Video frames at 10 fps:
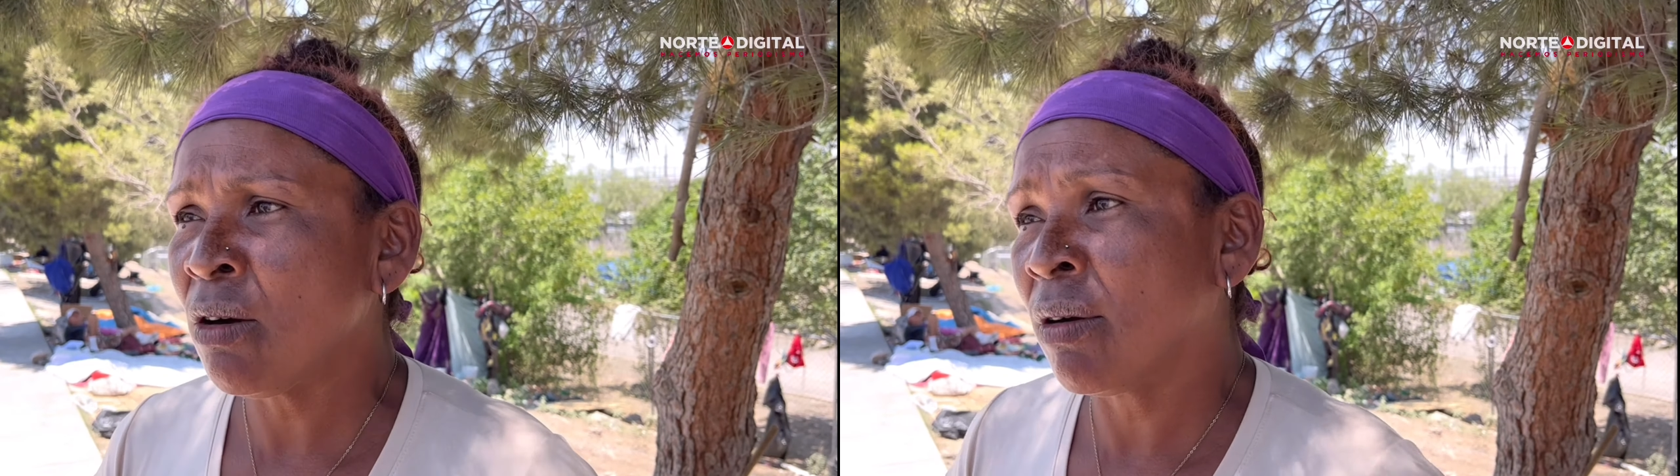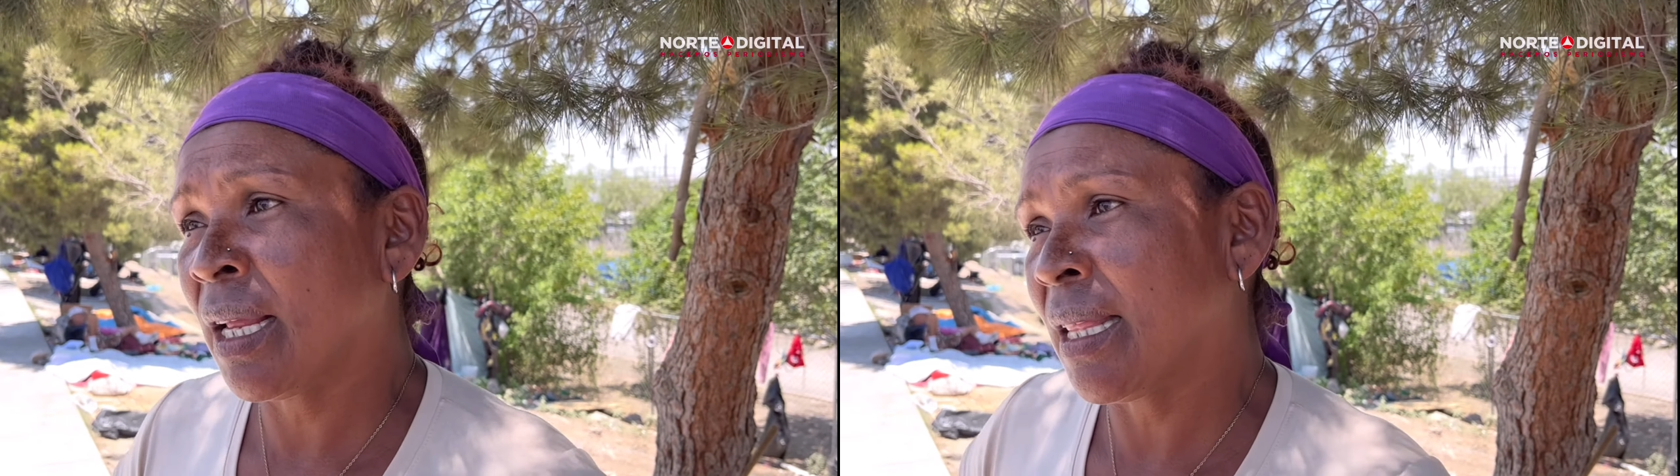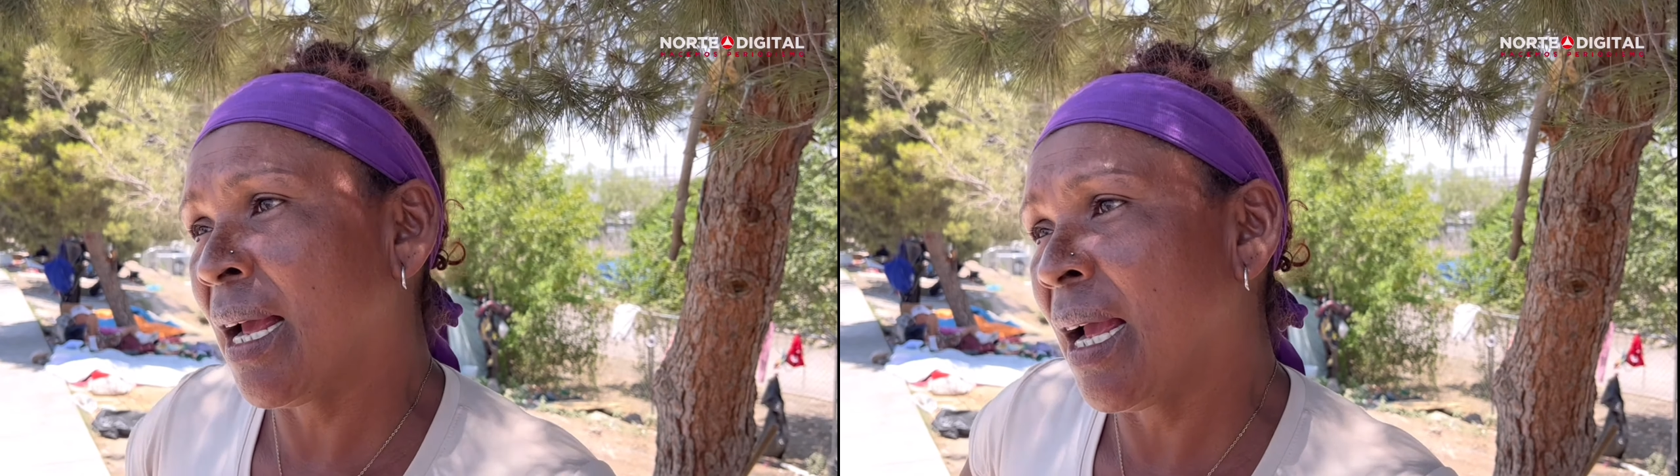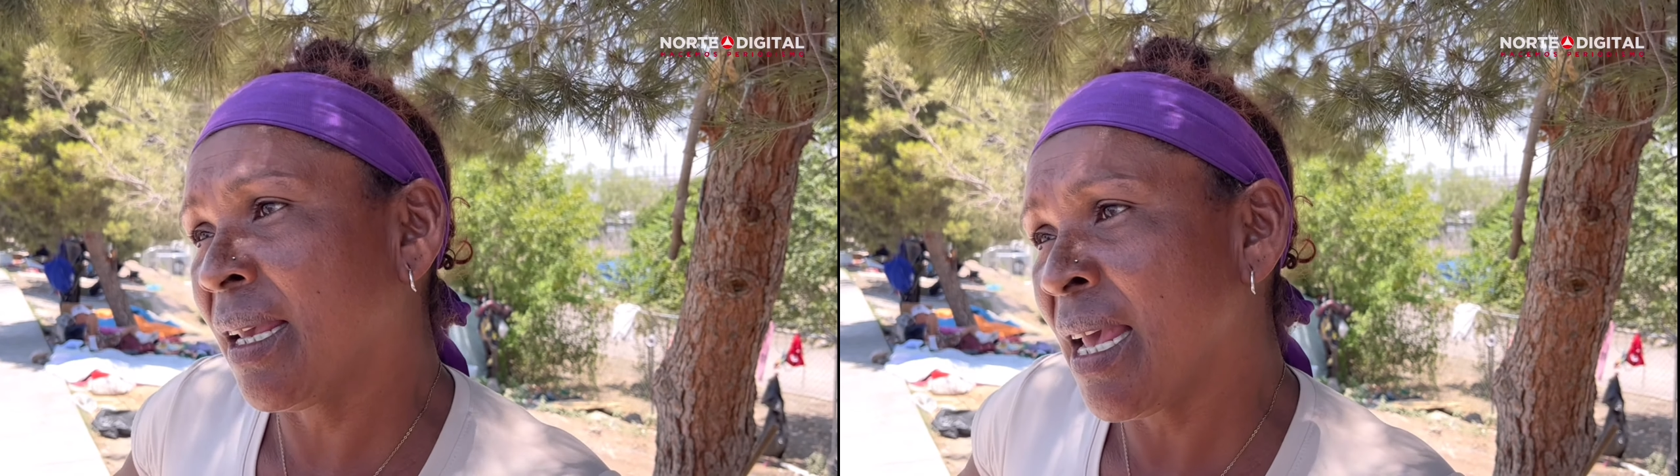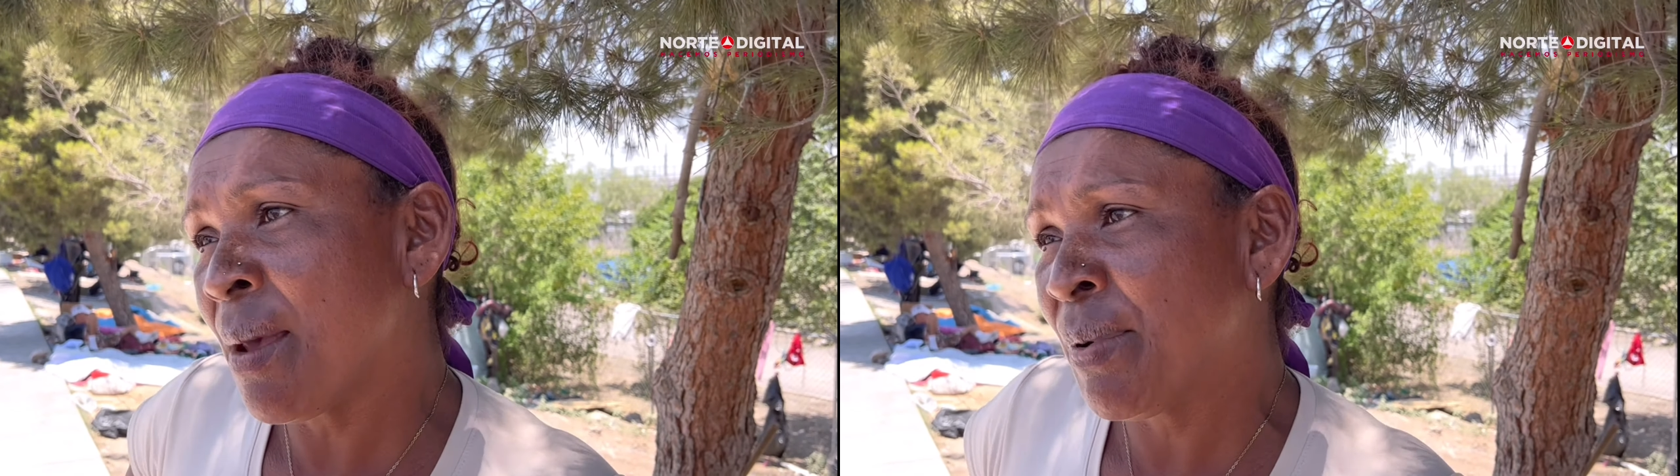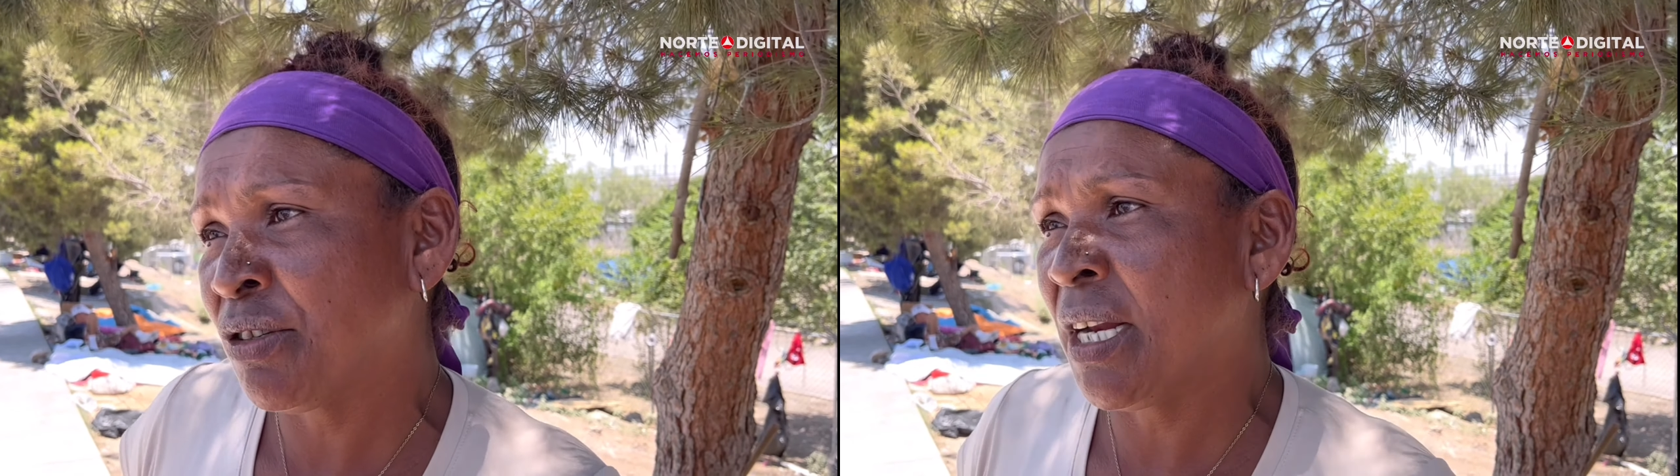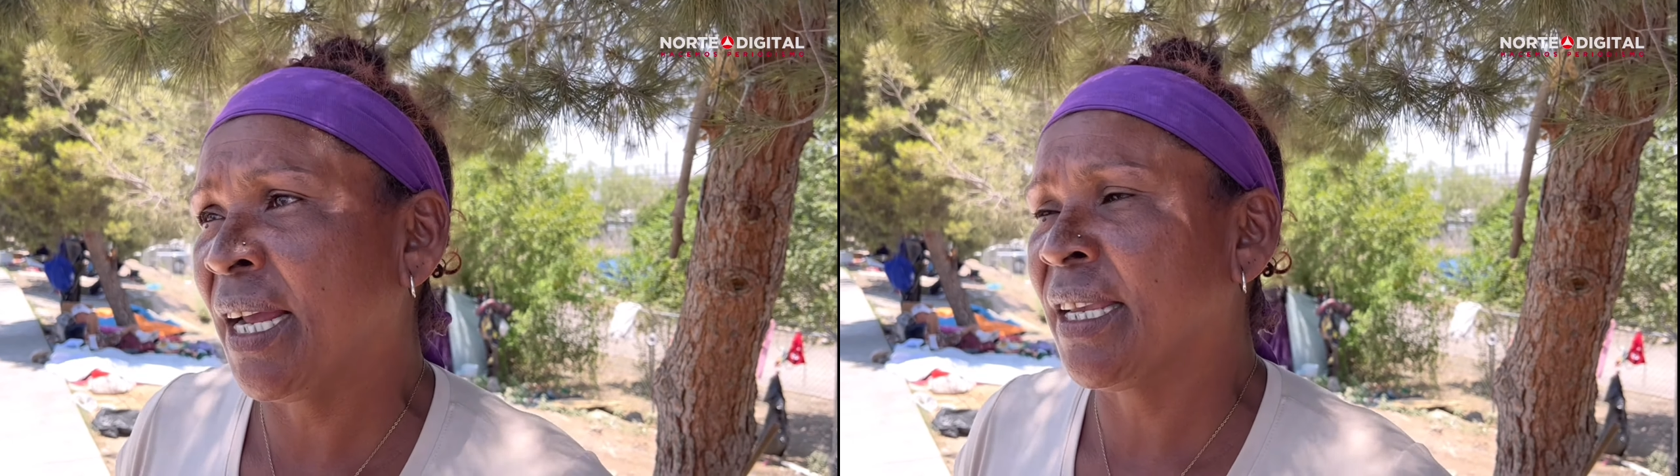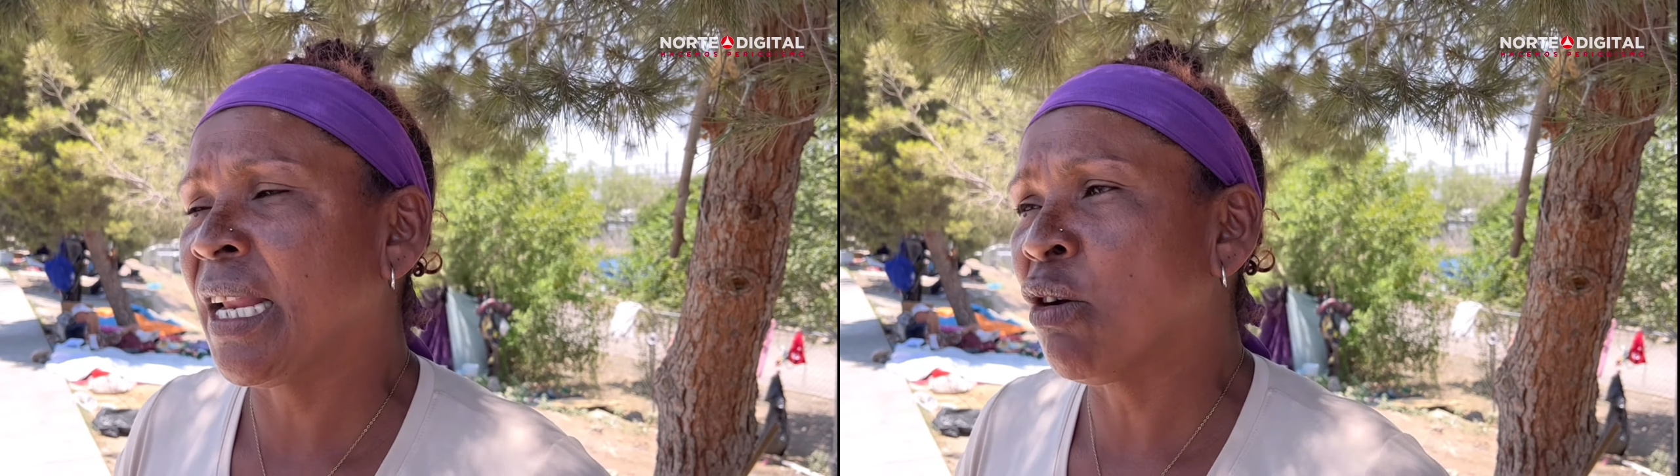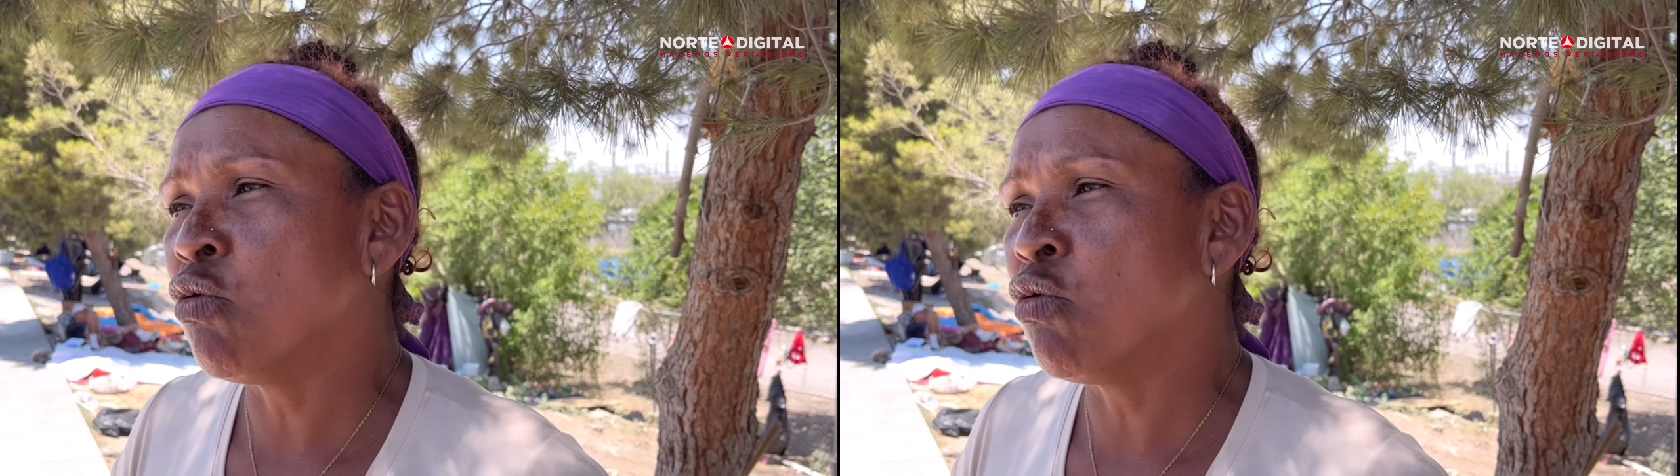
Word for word: los que están aquí hay personas que tienen